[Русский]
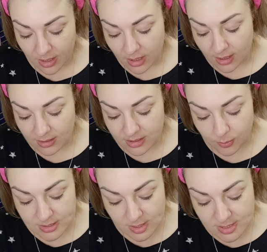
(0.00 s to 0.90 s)
а,
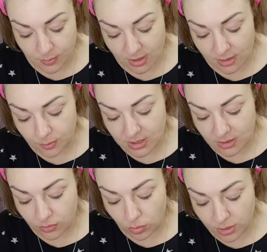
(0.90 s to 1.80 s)
нормализация
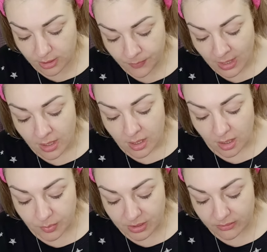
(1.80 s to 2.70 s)
микрофлоры,
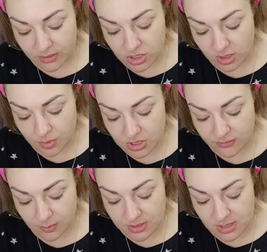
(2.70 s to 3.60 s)
а, предотвращает
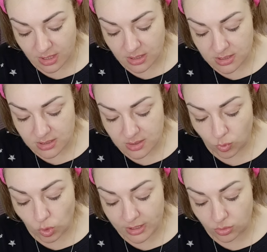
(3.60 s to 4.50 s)
преждевременное старение,
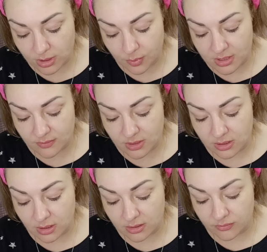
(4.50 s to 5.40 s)
стимулирует
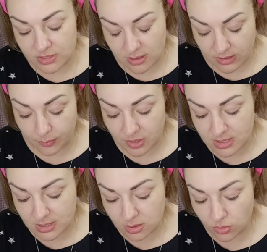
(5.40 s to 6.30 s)
репаративные а, восстановительные
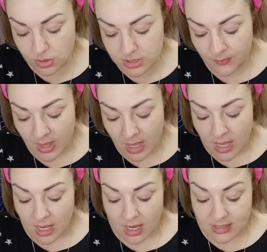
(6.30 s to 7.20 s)
процессы, то есть
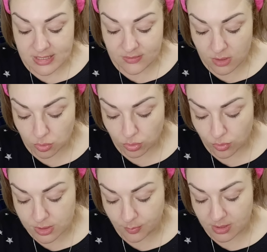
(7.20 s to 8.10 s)
активирует
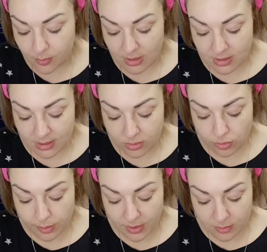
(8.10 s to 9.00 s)
рост эпидермальных клеток,
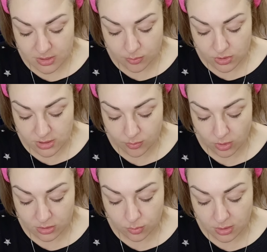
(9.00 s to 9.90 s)
укрепляет местный иммунитет,
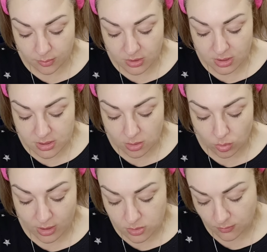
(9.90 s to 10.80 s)
стимулирует
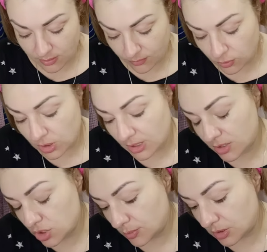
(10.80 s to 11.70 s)
микроциркуляцию,
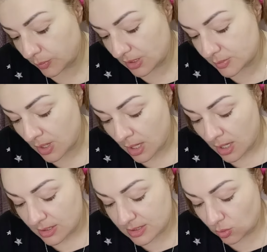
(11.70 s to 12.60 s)
внутриклеточный метаболизм.
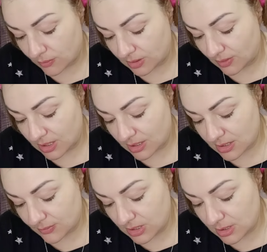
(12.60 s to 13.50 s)
Здорово, 2-3
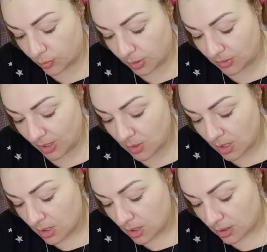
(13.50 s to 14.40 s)
раза в неделю применяем,
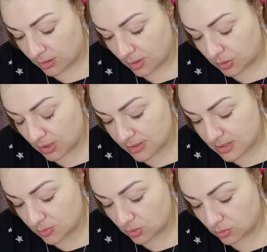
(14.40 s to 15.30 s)
на
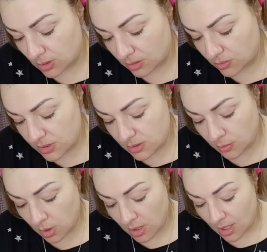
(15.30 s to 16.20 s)
15 минут
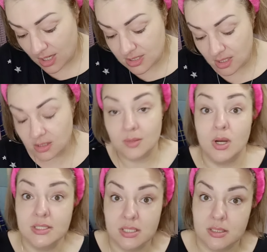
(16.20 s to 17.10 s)
наносим, остатки
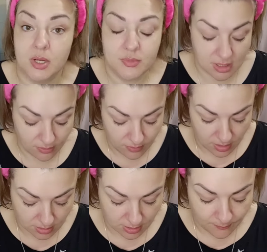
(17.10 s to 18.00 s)
маски снимаем
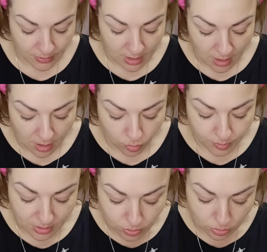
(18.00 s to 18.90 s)
салфеткой. У
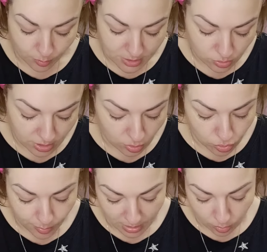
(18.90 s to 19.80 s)
меня вот эту маску, я ее
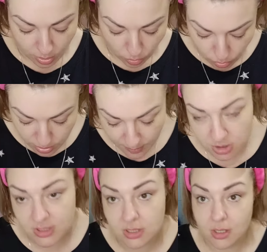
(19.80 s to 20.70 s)
уже брала, у меня ее кожа вообще
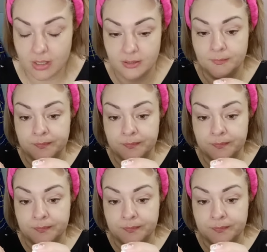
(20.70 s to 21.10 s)
вообще съедает.